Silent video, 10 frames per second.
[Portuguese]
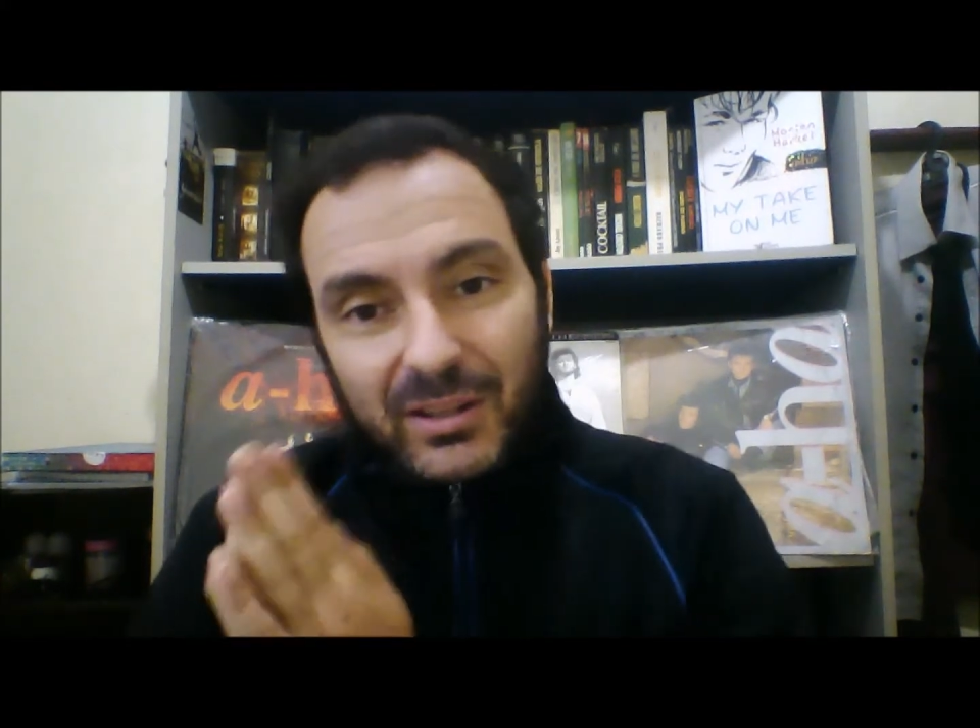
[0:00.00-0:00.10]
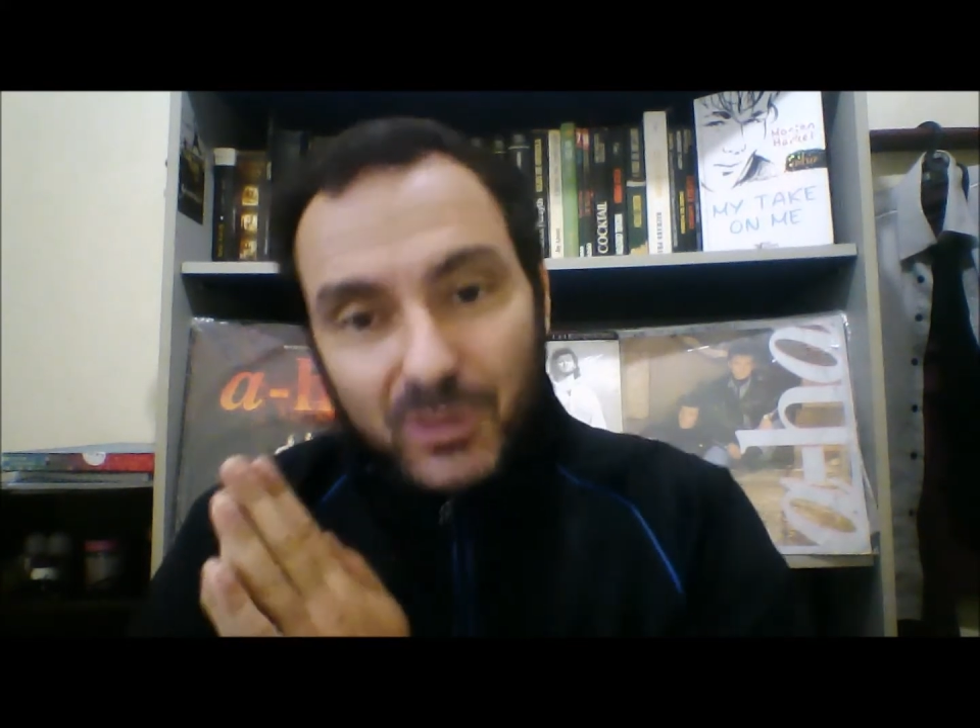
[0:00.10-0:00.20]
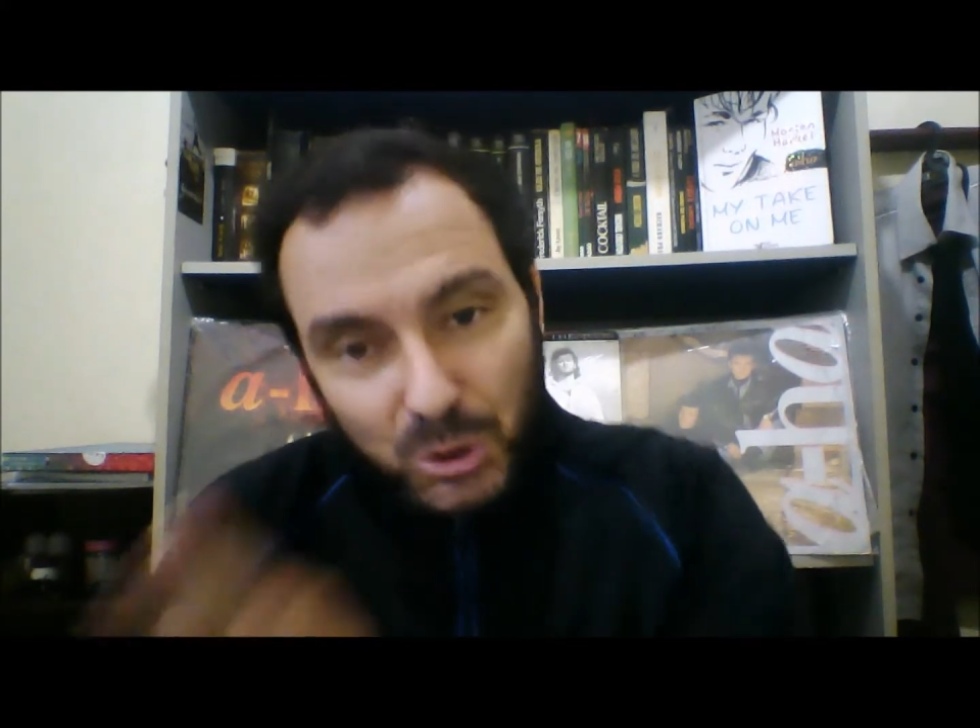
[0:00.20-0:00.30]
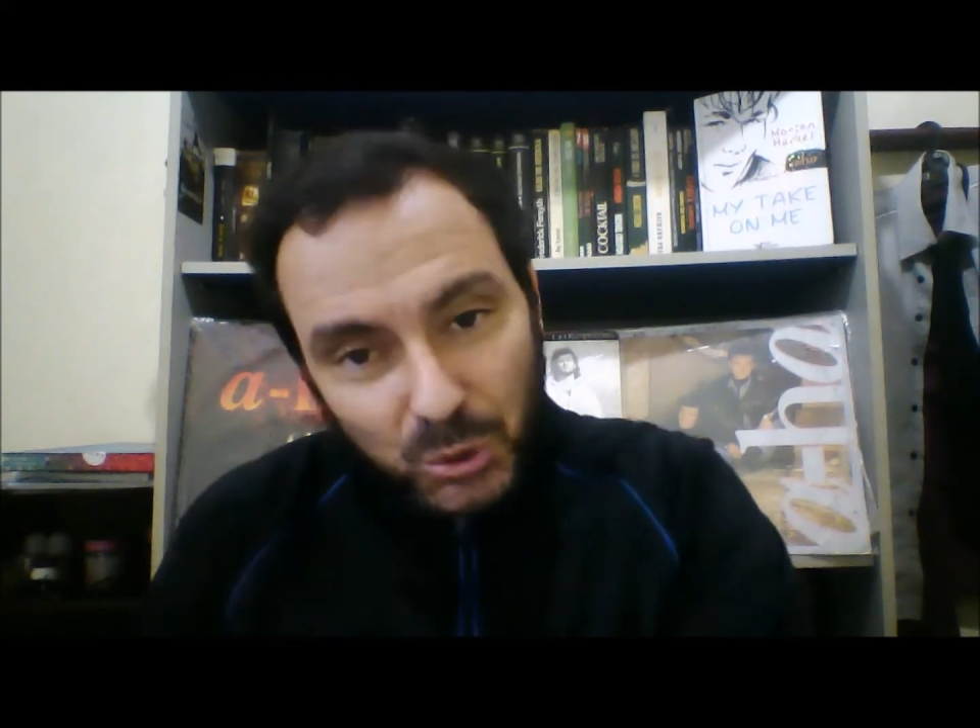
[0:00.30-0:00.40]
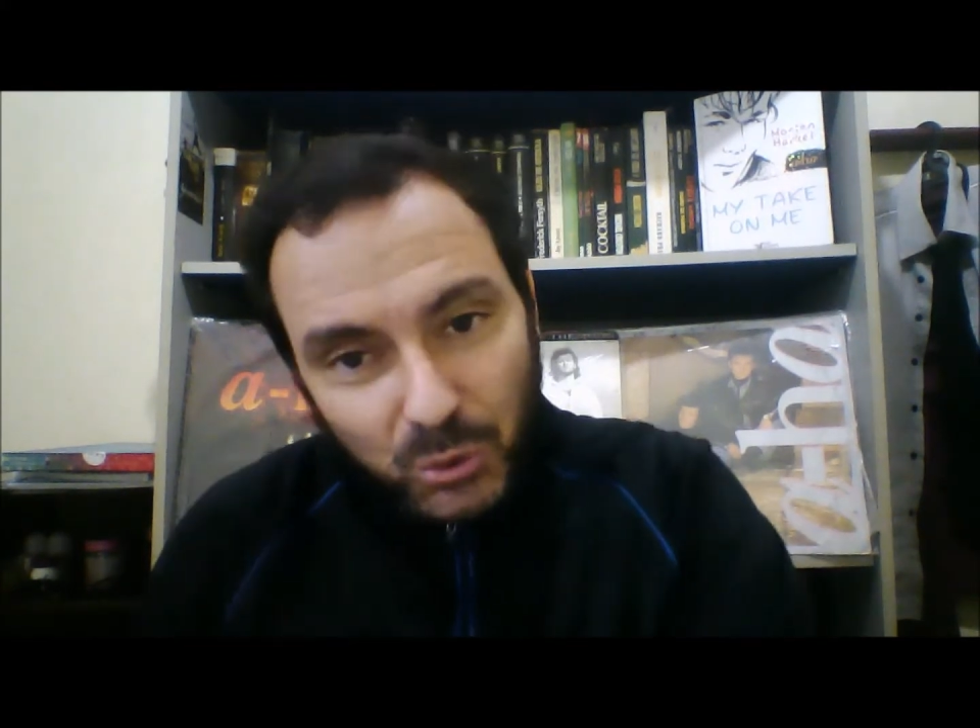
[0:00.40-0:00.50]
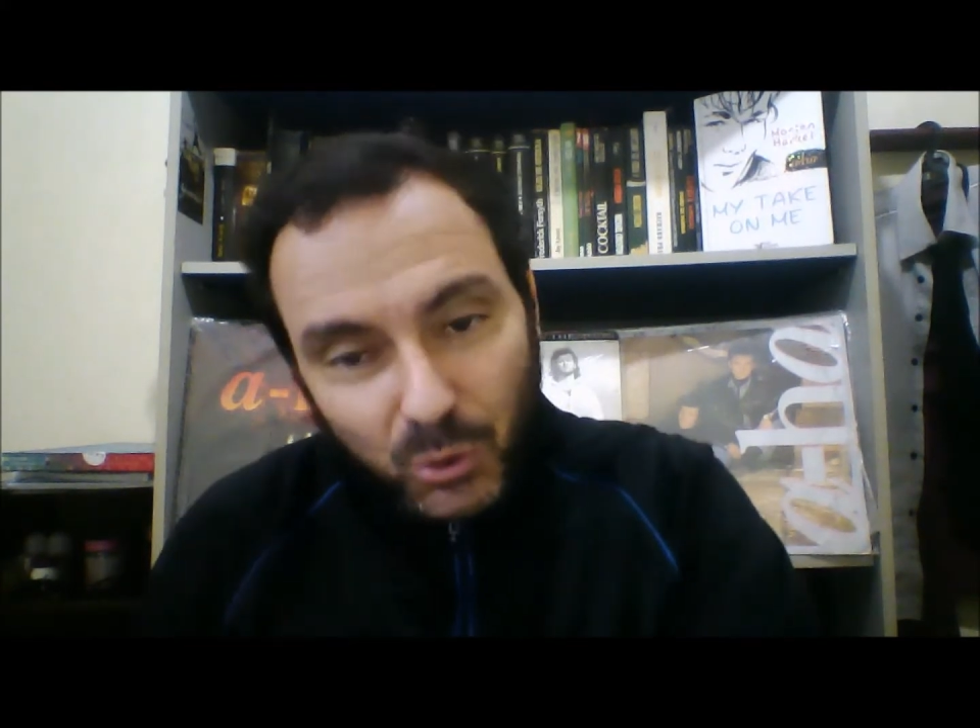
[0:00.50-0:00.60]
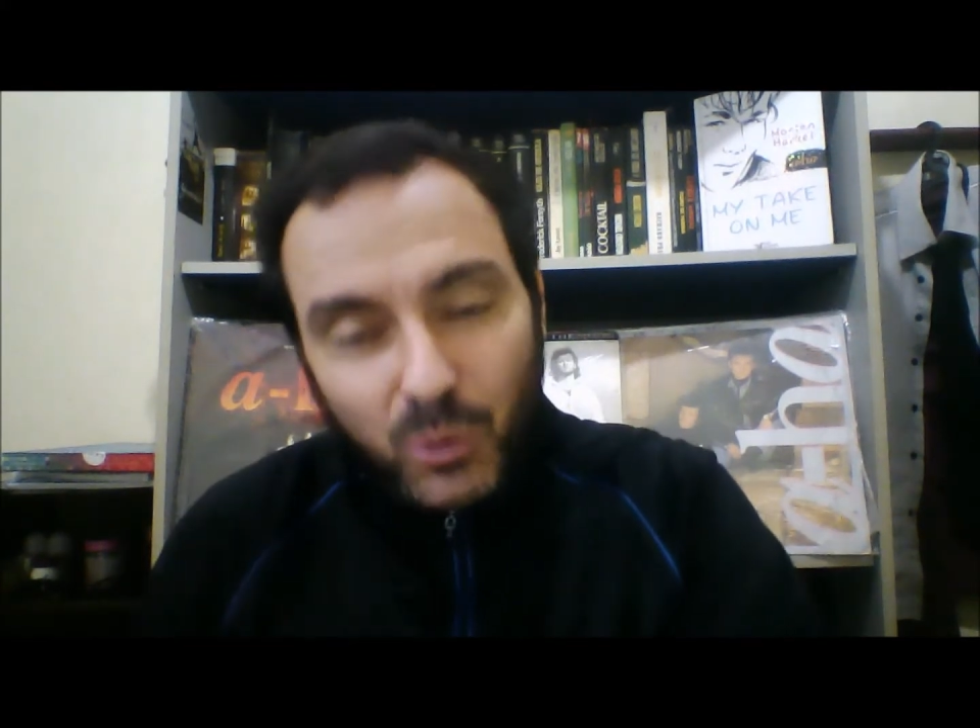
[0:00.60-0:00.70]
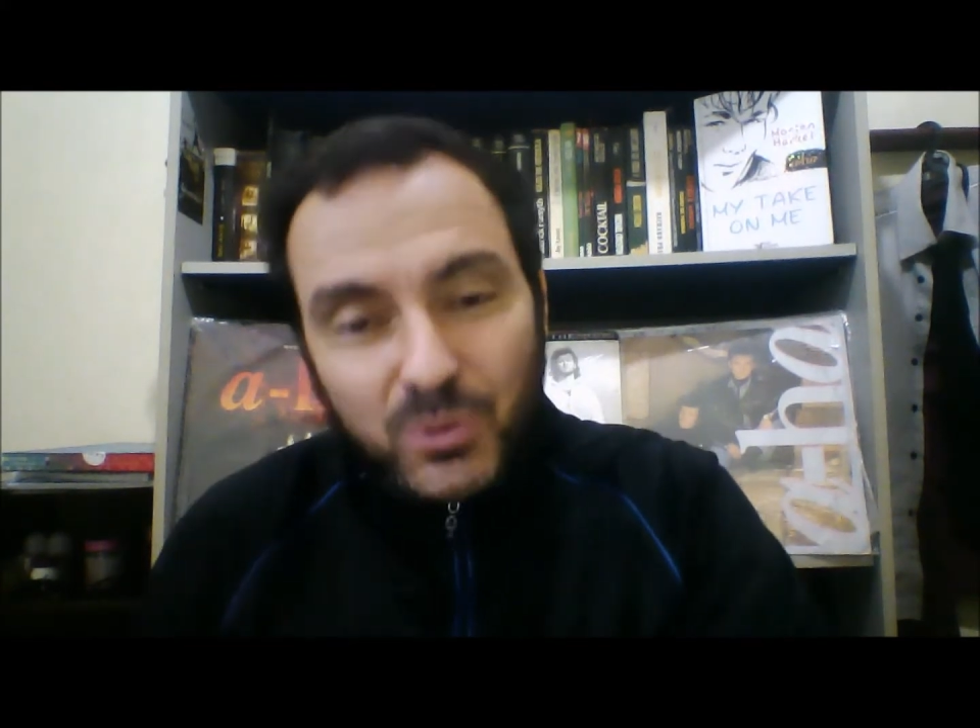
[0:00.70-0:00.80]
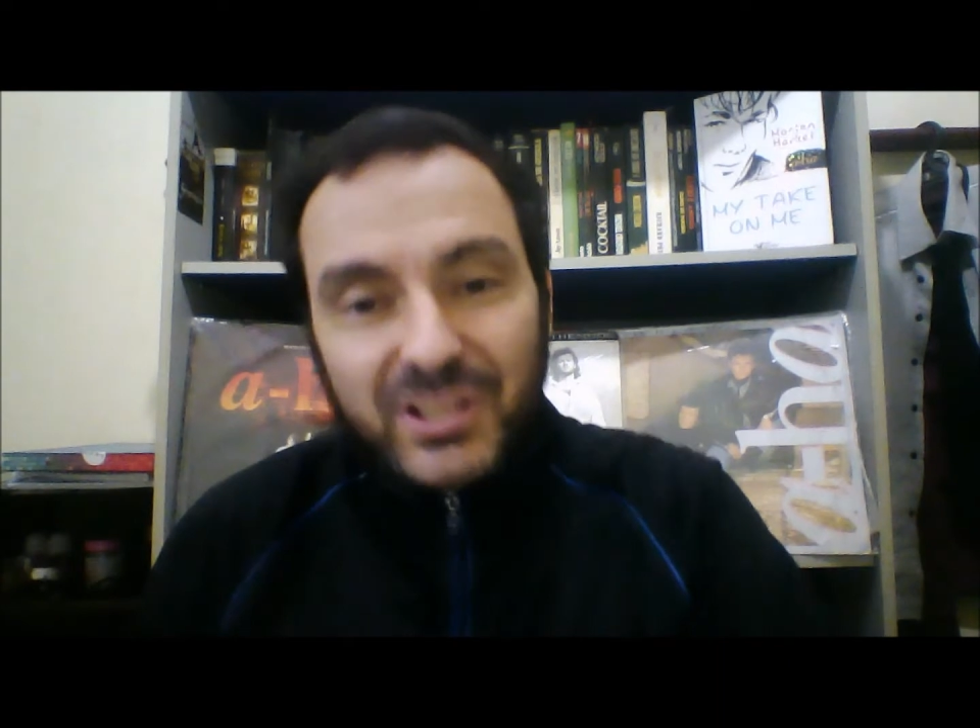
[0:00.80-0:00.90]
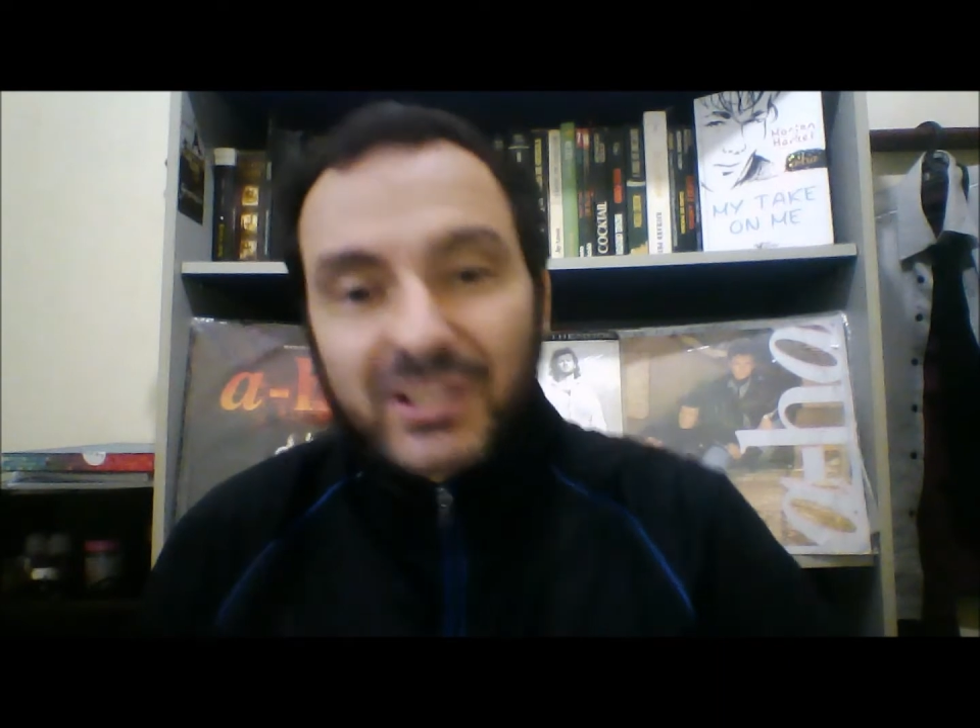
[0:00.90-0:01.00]
junto com
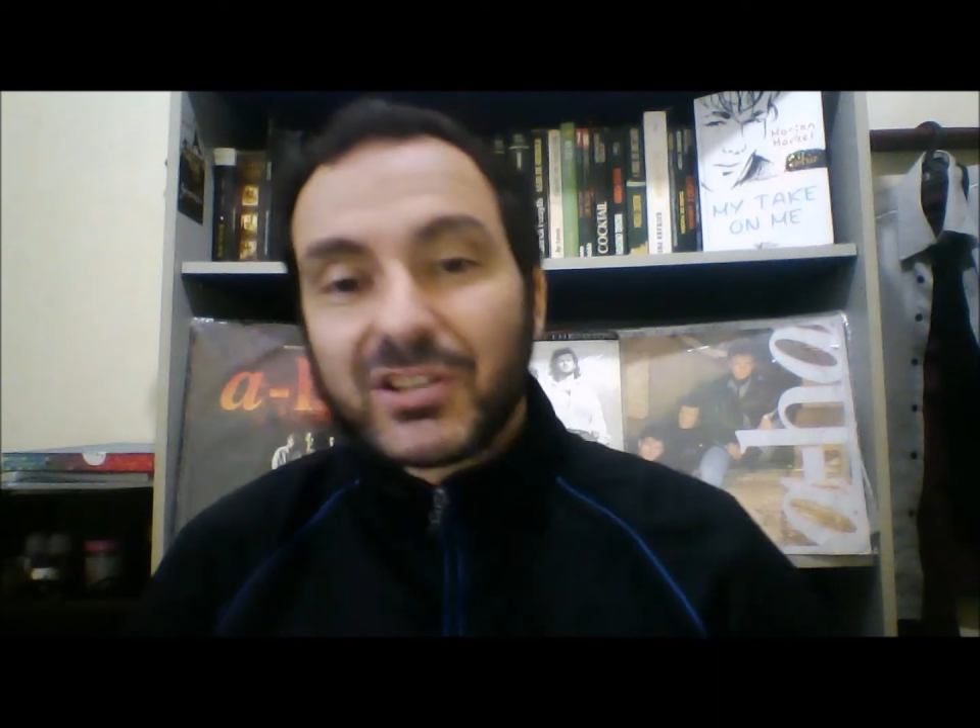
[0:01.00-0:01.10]
um CD